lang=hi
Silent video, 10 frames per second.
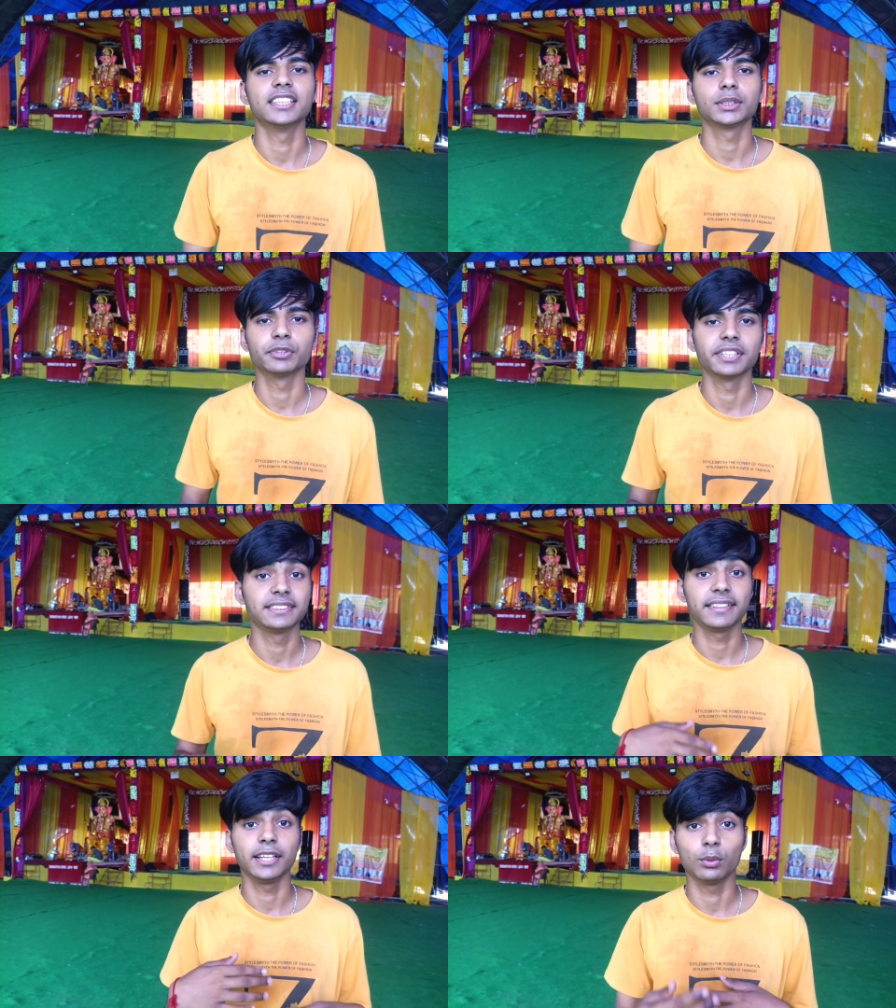उन्होंने
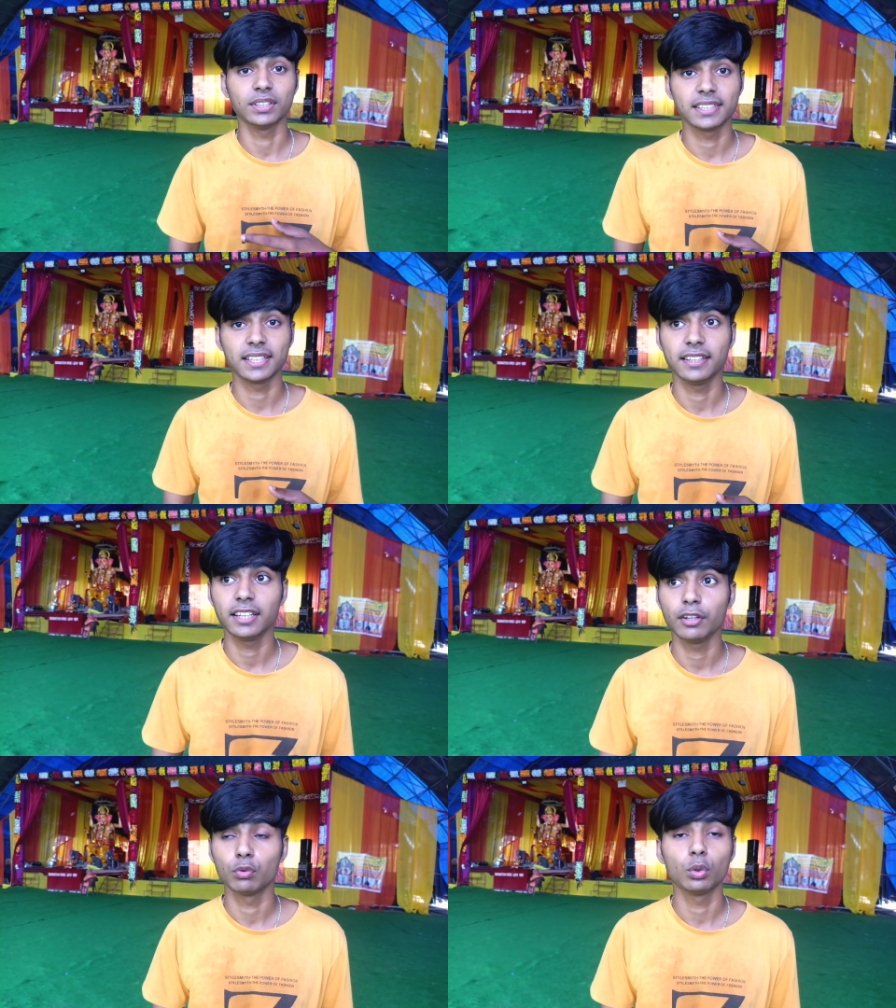गणेश भगवान से
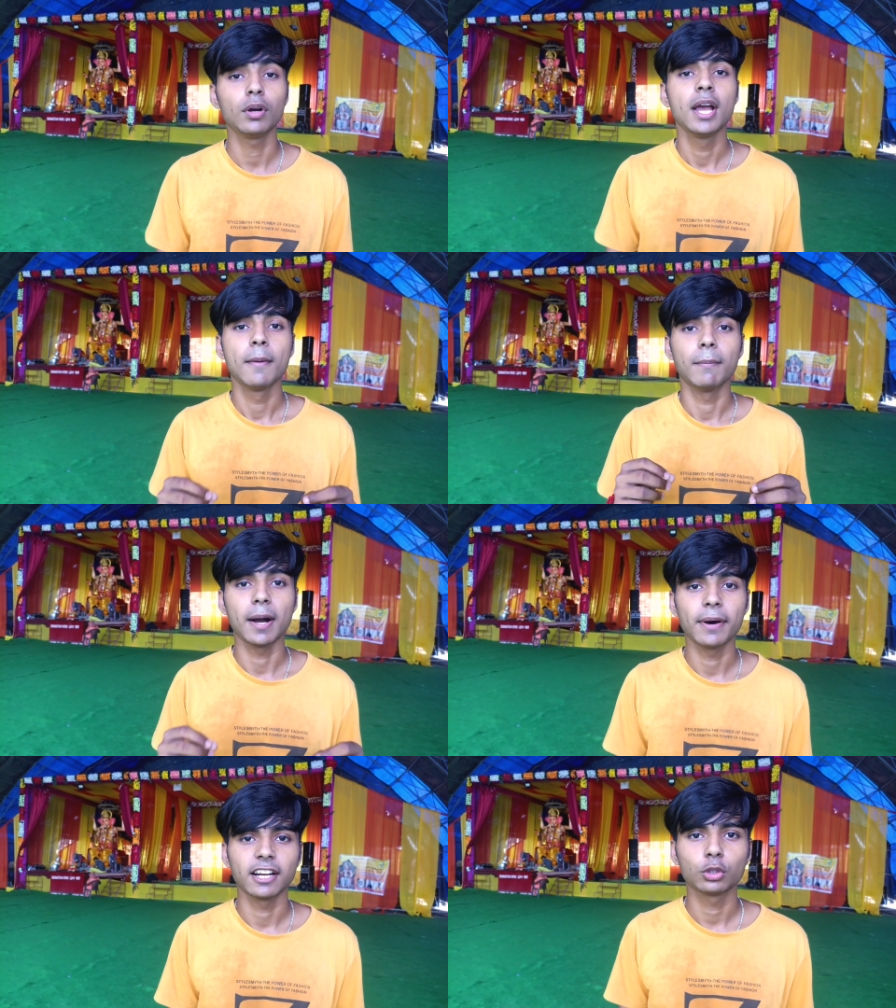रिक्वेस्ट की थी कि वो